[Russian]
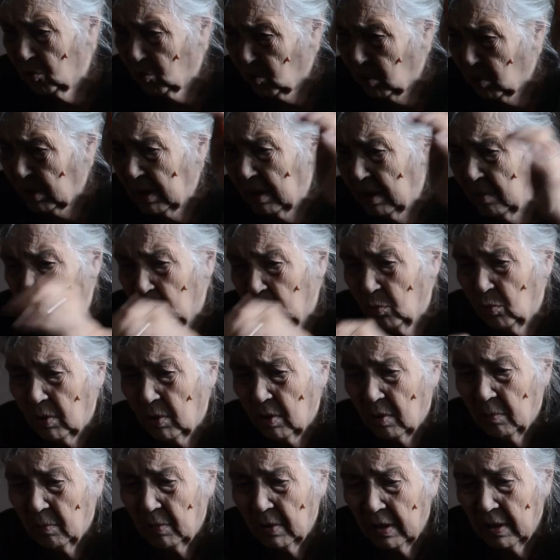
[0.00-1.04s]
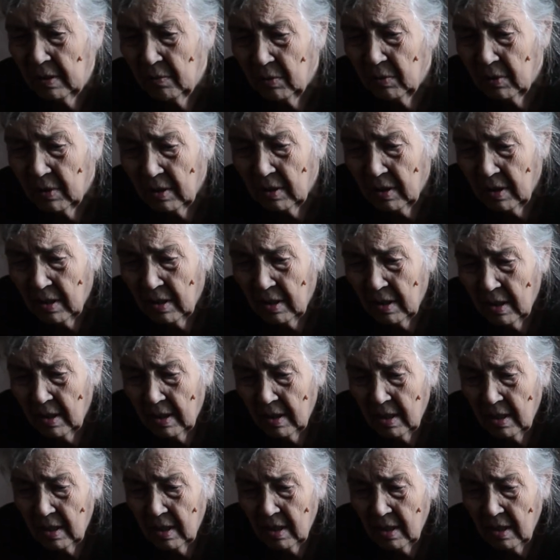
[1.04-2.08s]
что я на полке была вот.
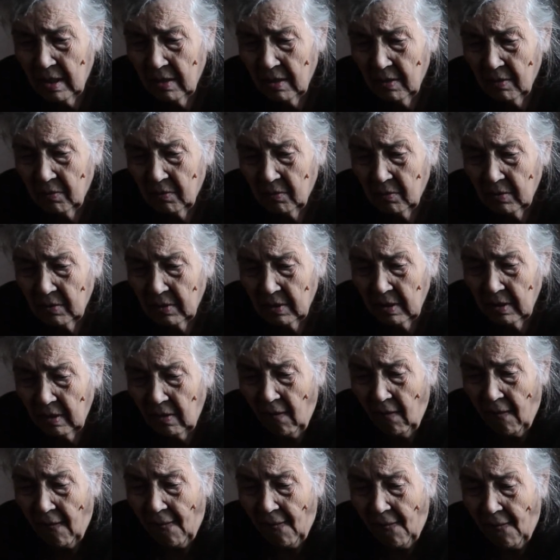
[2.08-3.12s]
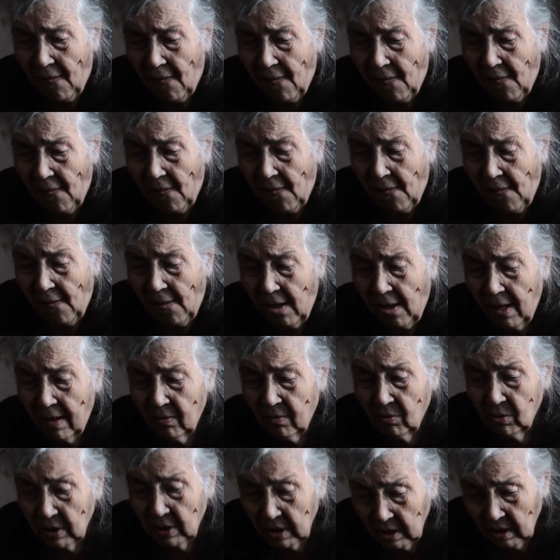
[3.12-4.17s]
вот.
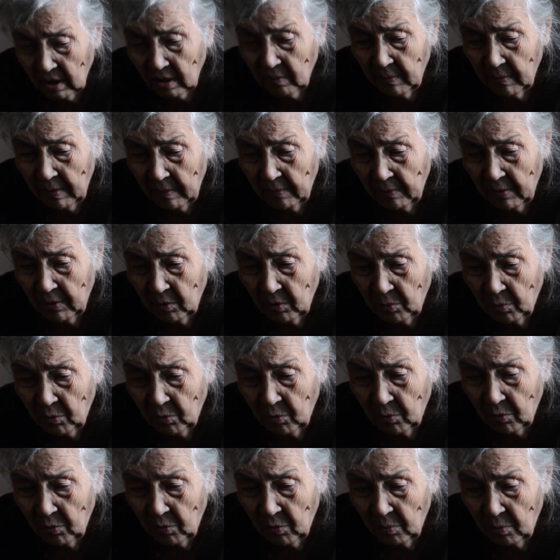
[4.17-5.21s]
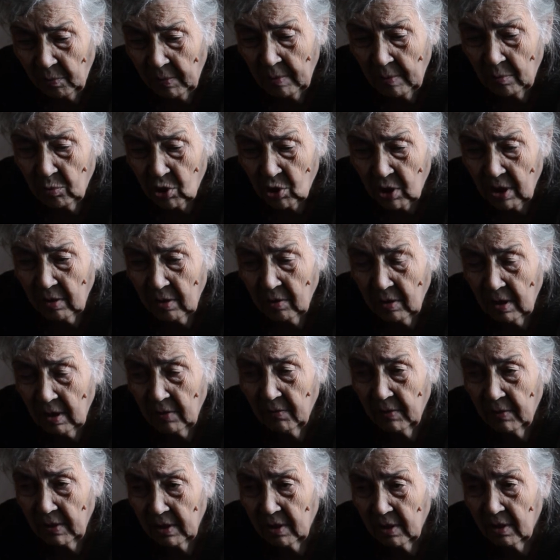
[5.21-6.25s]
Вот этот момент помню. И бабушка, я
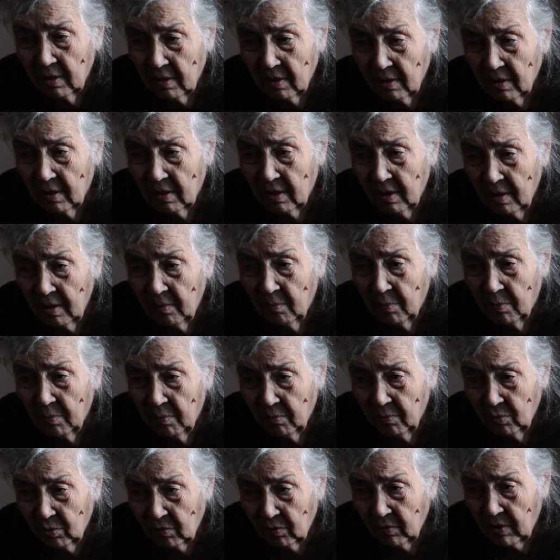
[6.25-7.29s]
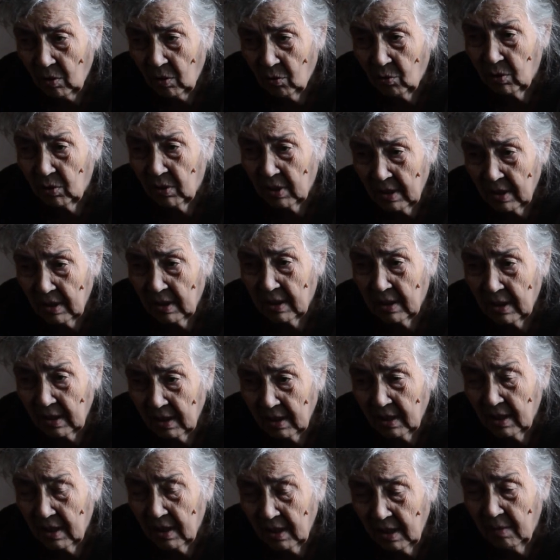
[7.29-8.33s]
в этот день, вот какой-то из
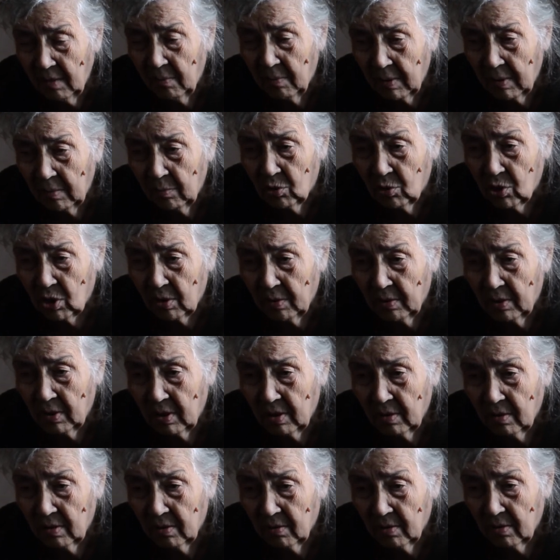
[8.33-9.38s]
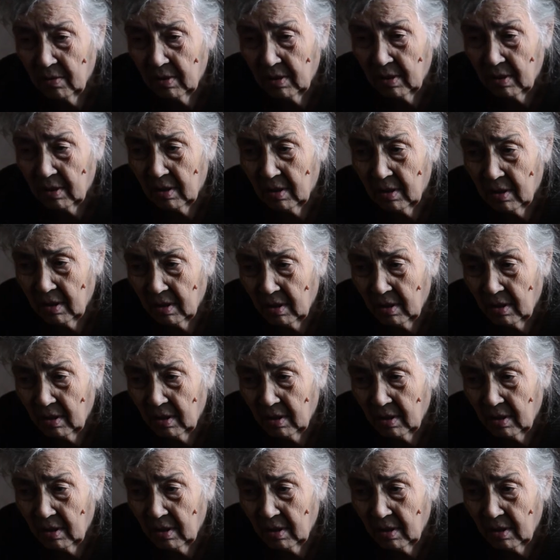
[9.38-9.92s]
этих дней, бабушка э, это,